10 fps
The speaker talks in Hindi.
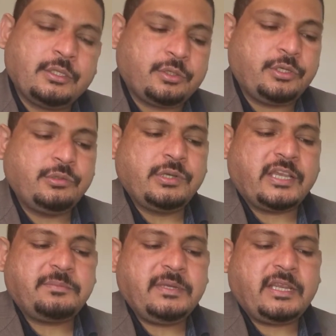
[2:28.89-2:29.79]
तो
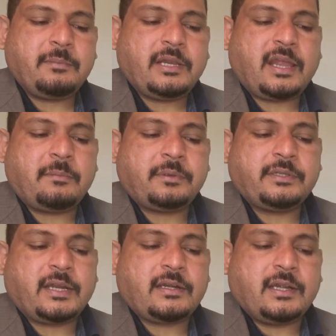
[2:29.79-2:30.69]
यूएसबी केबल आप
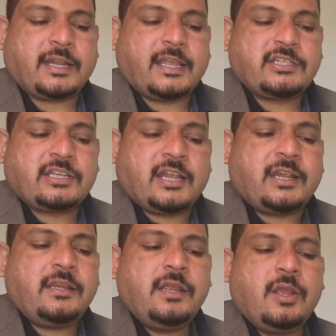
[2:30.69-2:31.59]
इधर अटैच
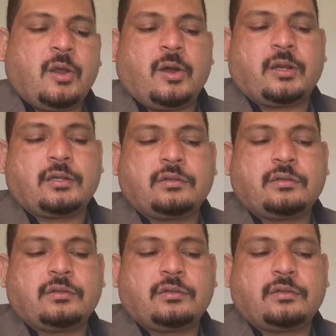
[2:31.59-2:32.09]
करें और